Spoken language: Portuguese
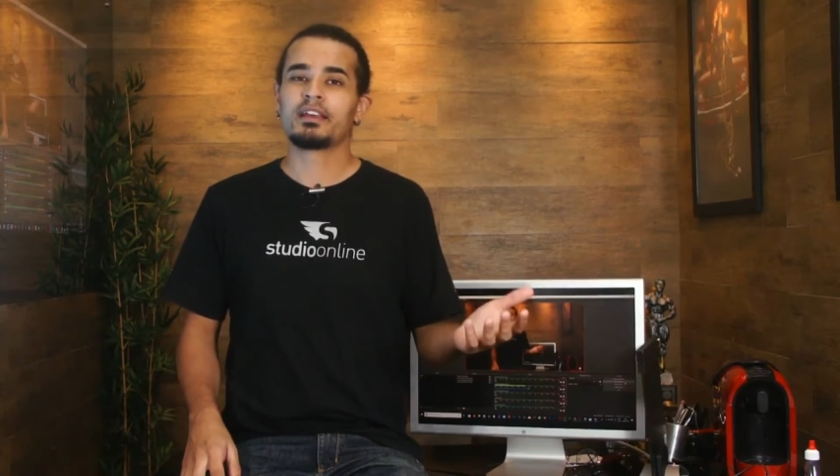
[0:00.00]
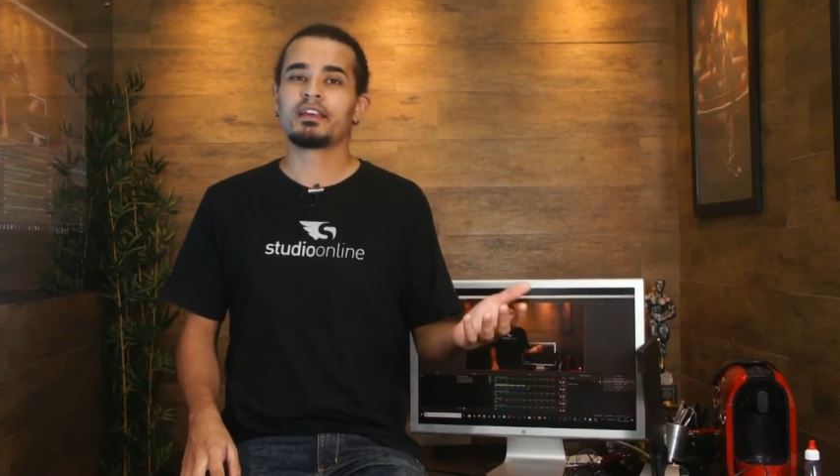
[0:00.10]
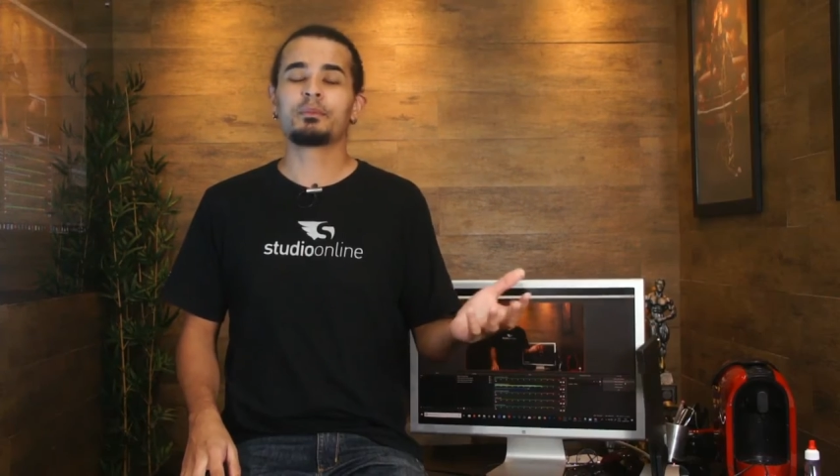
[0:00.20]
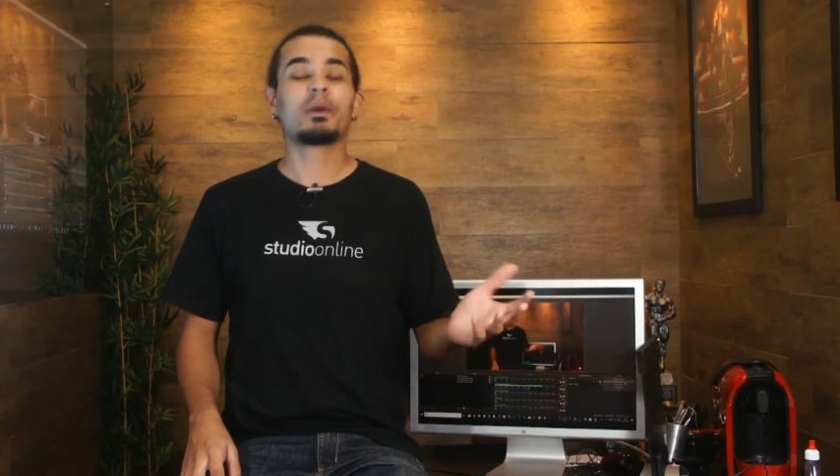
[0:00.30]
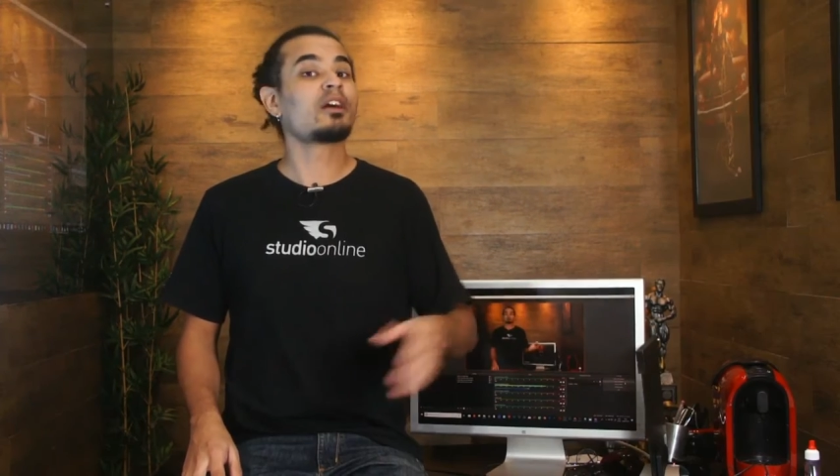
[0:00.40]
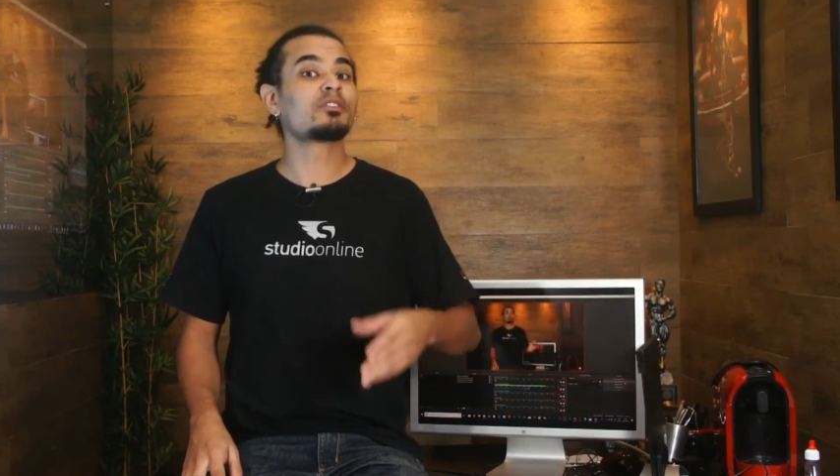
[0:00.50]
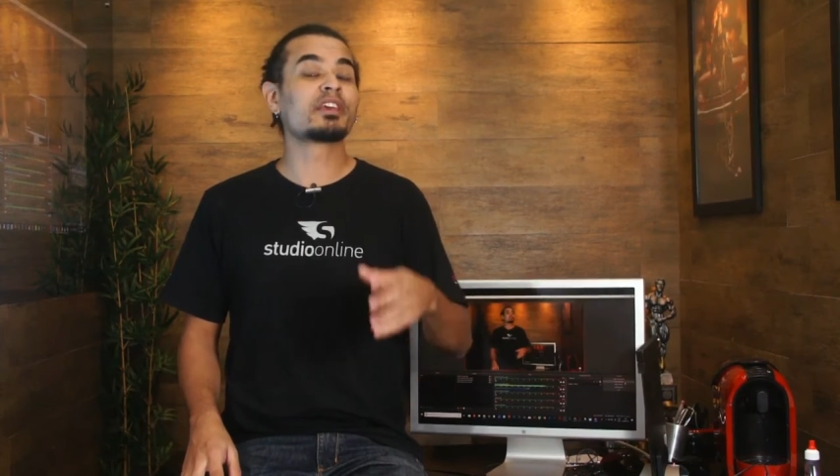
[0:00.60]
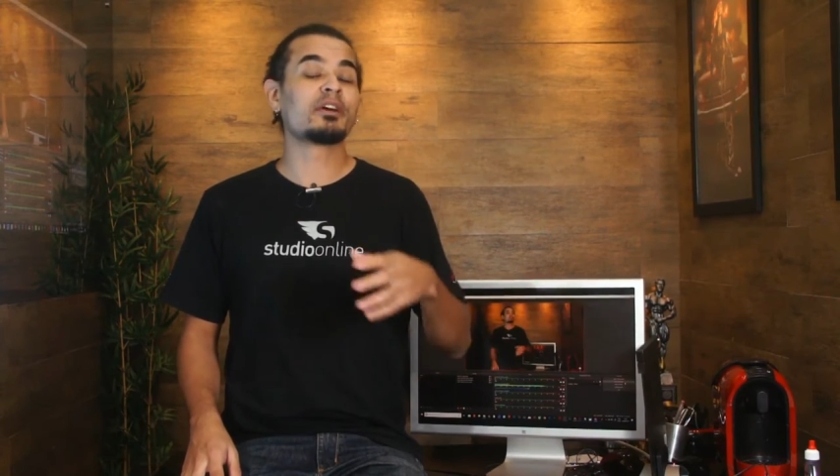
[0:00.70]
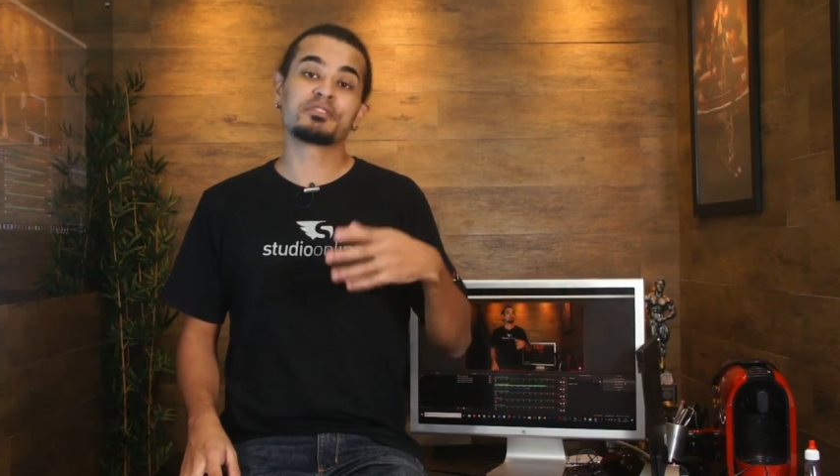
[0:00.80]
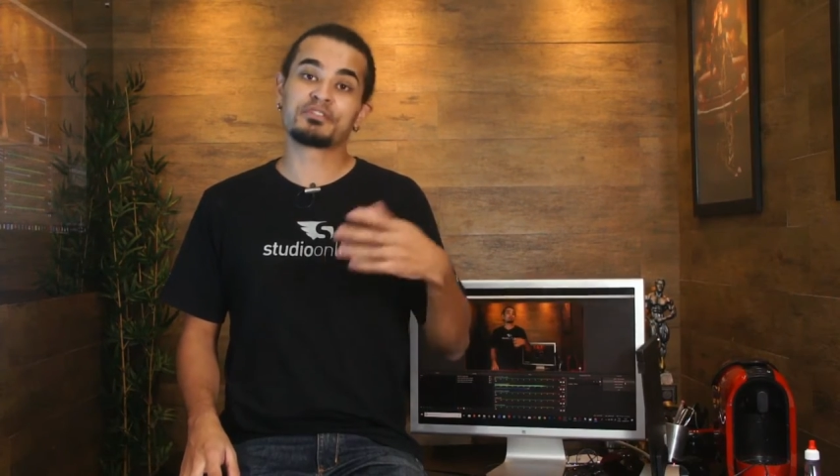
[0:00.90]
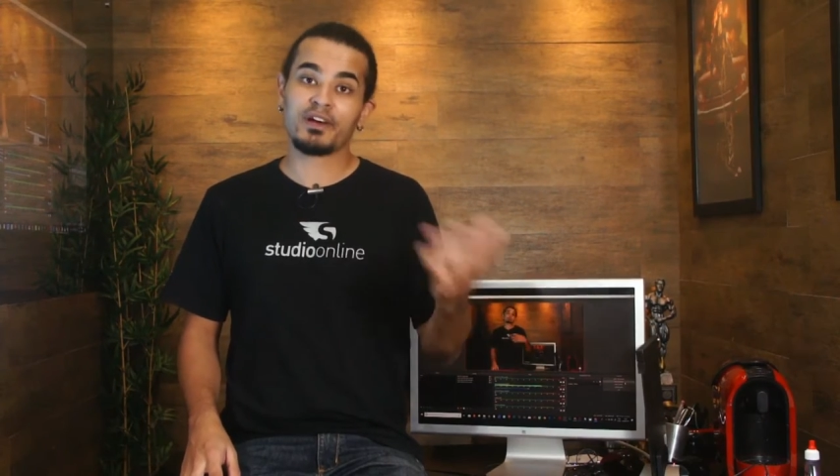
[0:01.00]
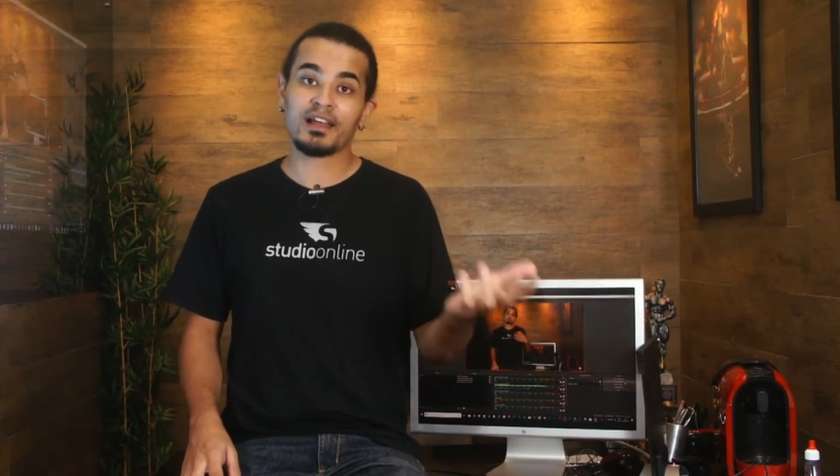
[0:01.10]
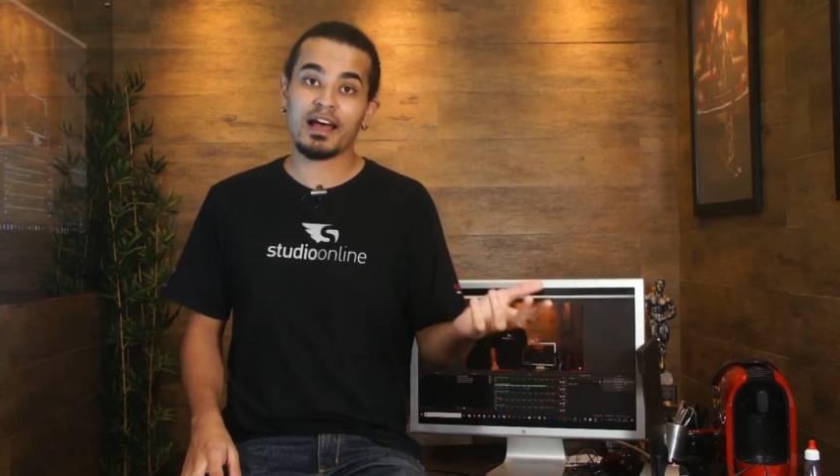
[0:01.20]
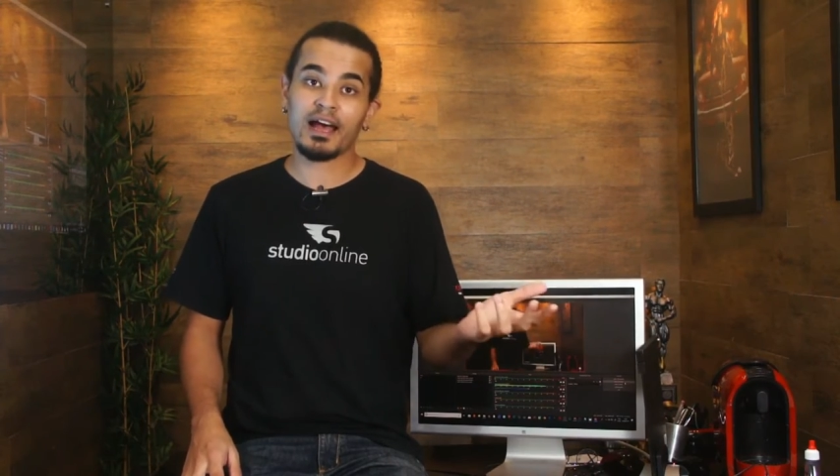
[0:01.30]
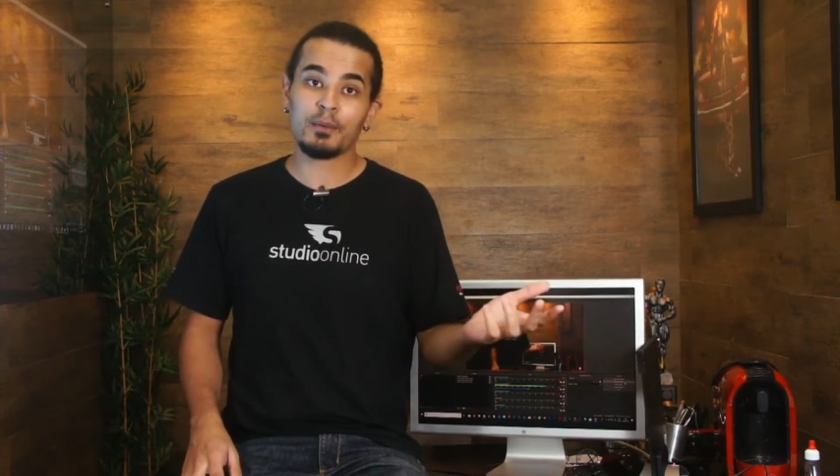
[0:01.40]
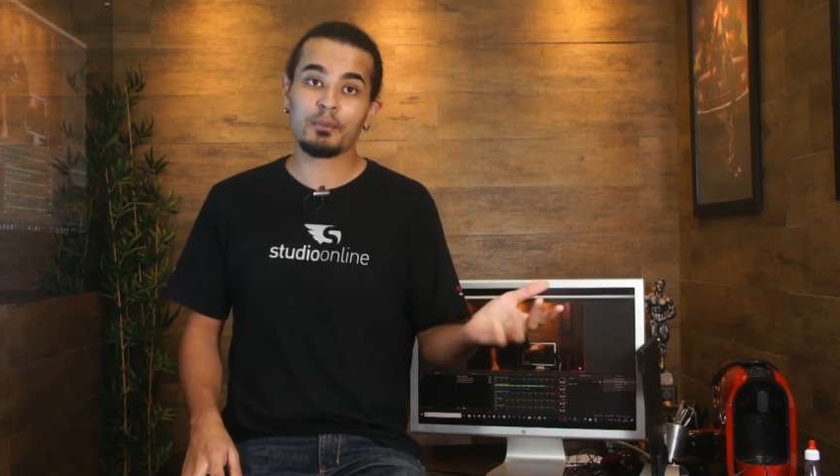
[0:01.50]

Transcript: E melhor do que eu te falar é